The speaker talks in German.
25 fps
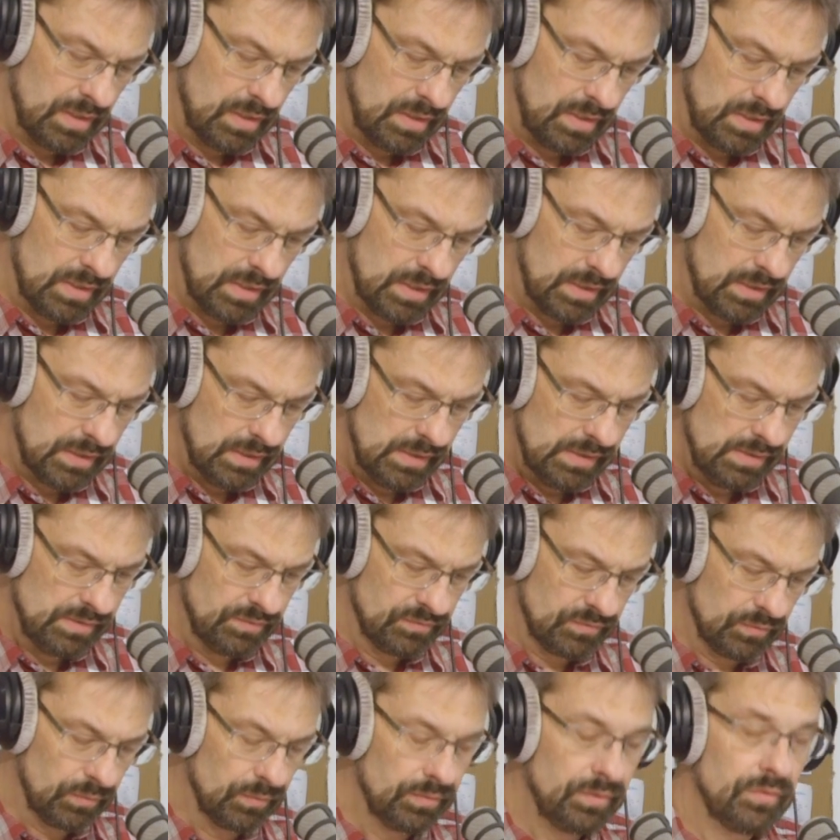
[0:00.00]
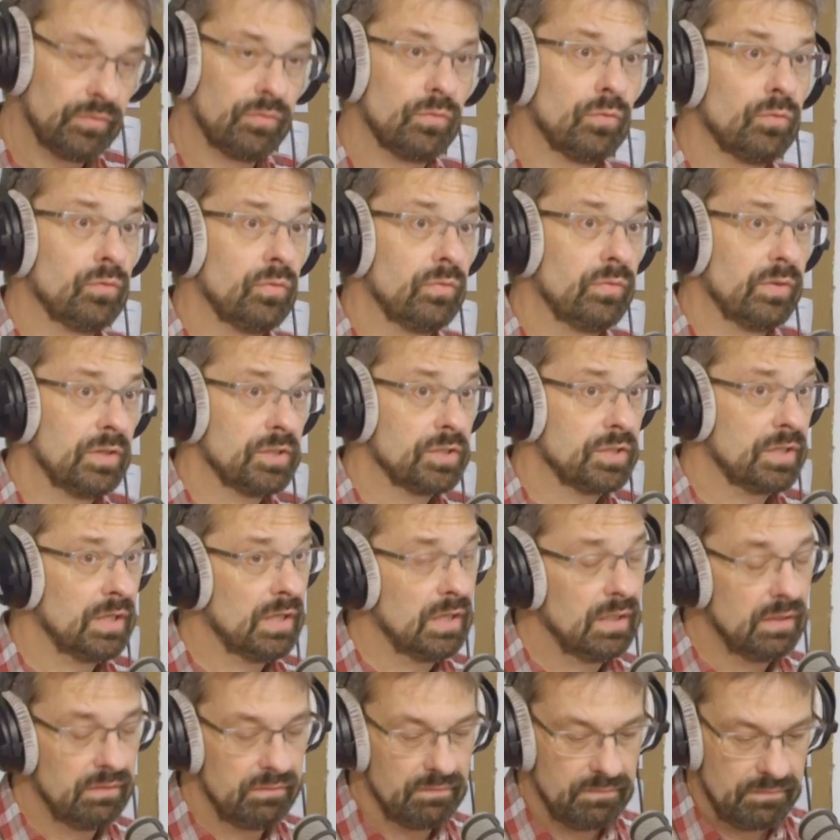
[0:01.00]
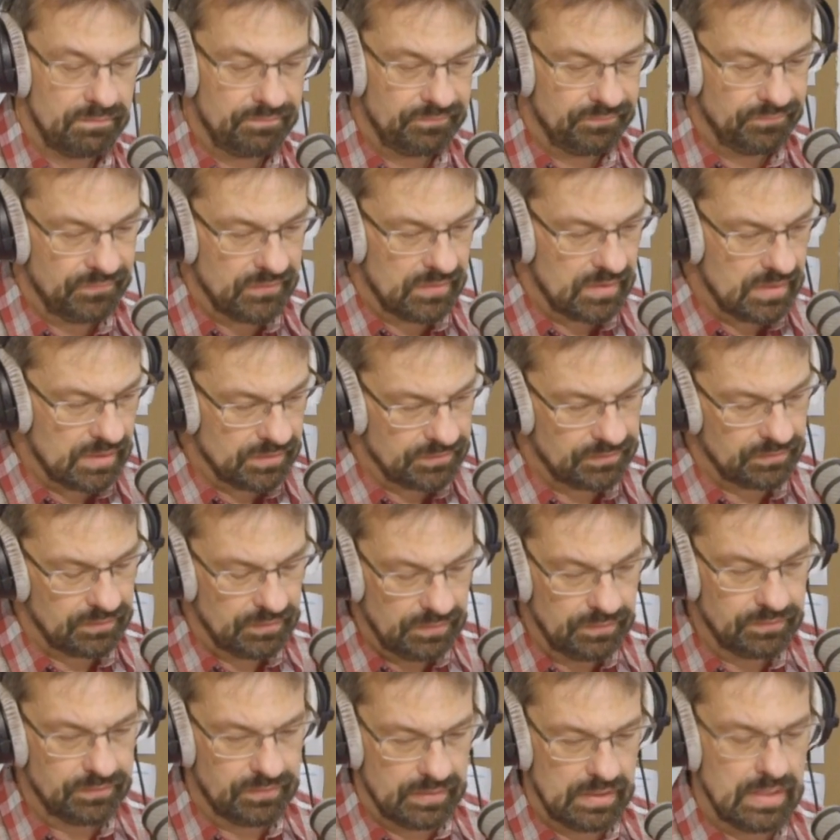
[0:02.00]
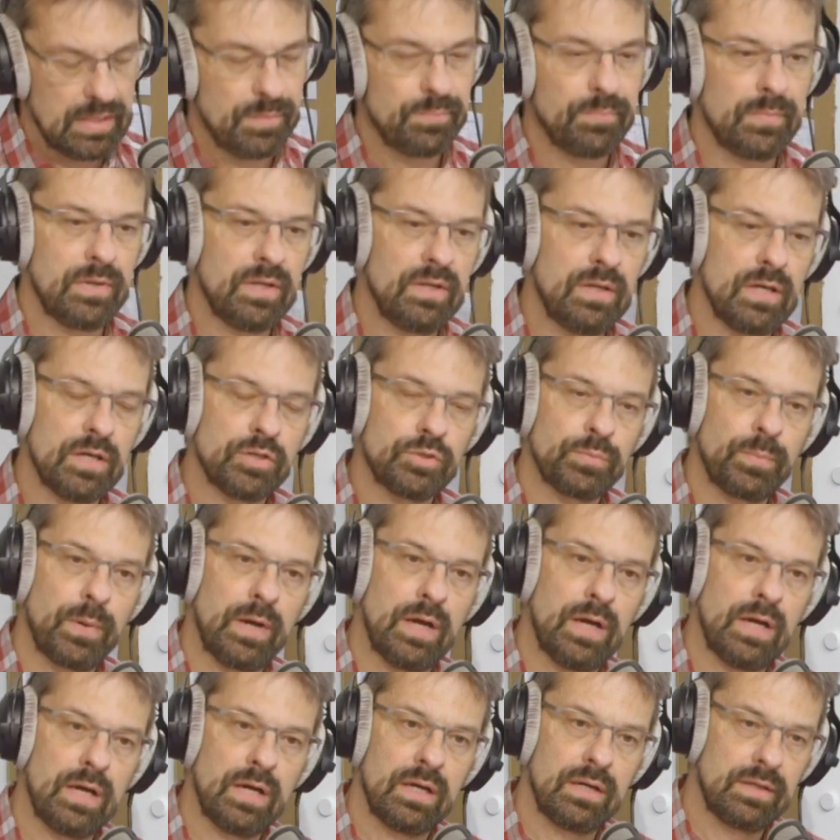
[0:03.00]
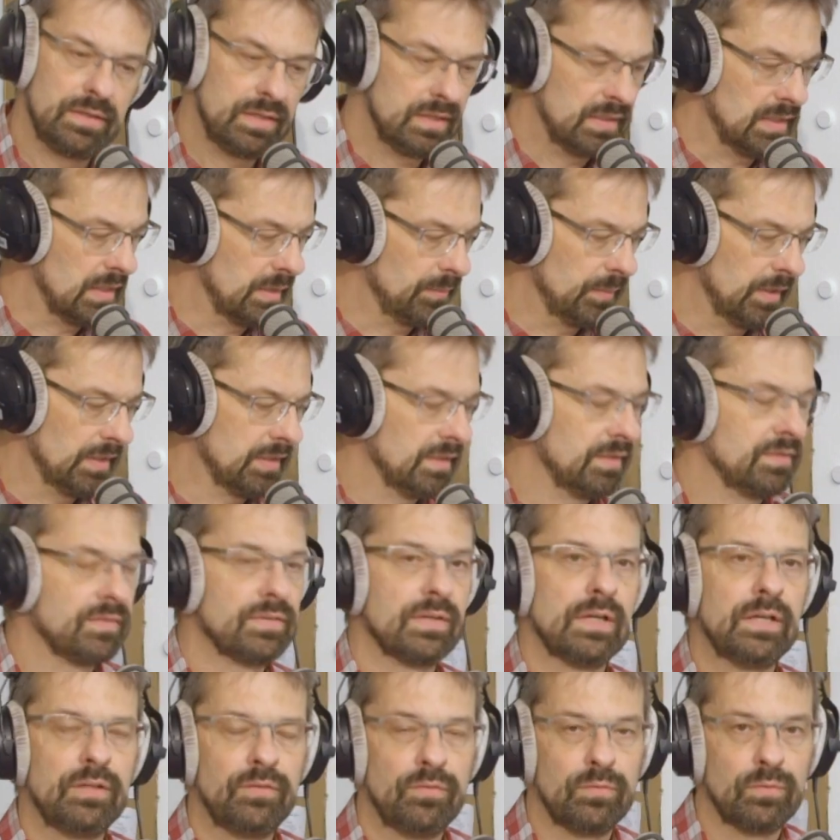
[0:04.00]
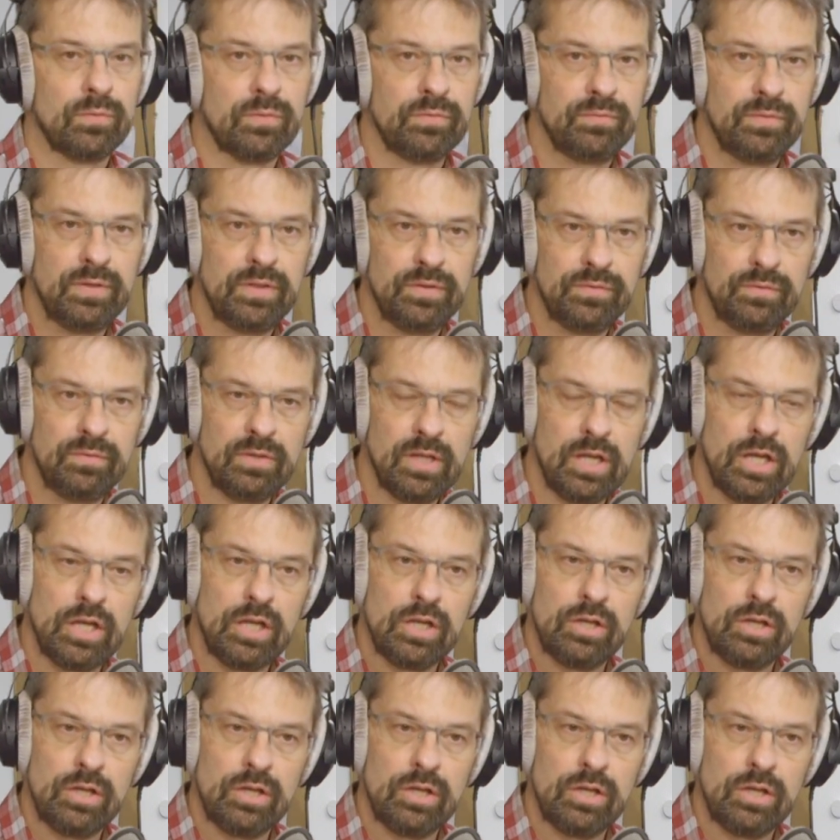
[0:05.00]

Nein, Sohn ist so zu verstehen, das ist eben in der Sprache der damaligen Zeit so gewesen.